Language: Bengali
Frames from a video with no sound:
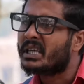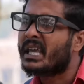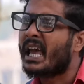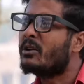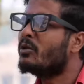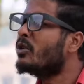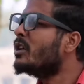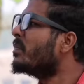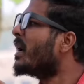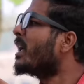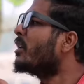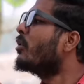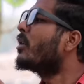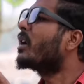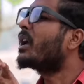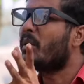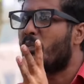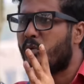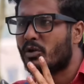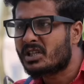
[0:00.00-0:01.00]
কেনই বা
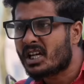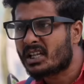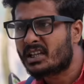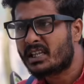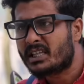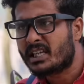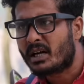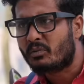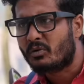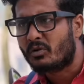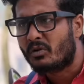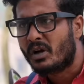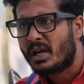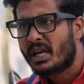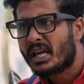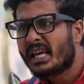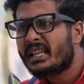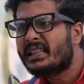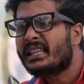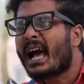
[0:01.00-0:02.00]
লোককে বোঝাতে যাব
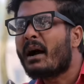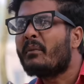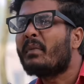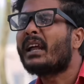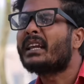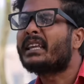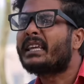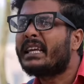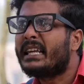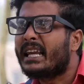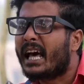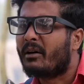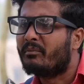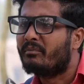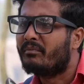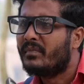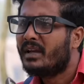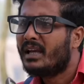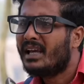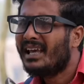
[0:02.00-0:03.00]
এতে আমার কি
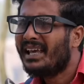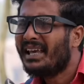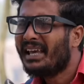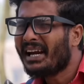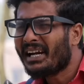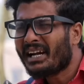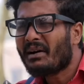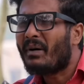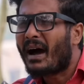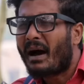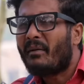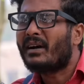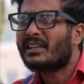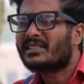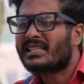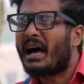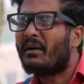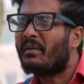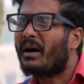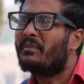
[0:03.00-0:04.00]
লাভ এটা ভাবা
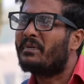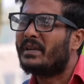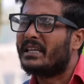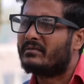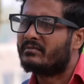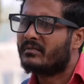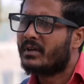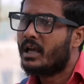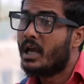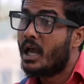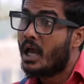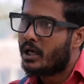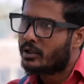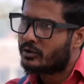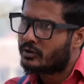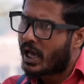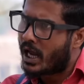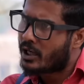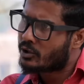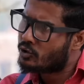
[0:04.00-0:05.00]
স্বাভাবিক
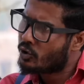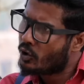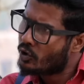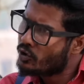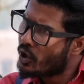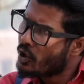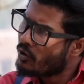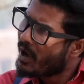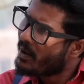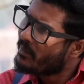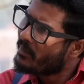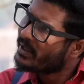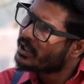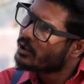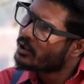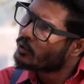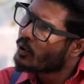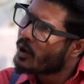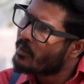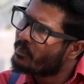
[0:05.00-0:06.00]
তার জন্যও
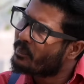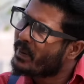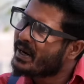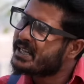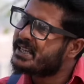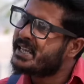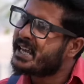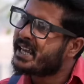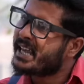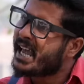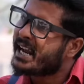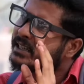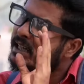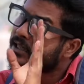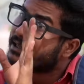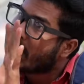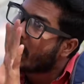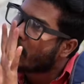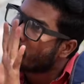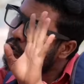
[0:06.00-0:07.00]
আমাদের কোম্পানি থেকে
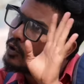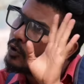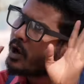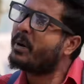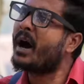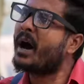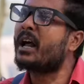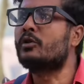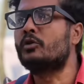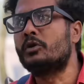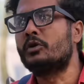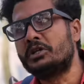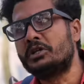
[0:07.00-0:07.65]
একটা দারুণ অফার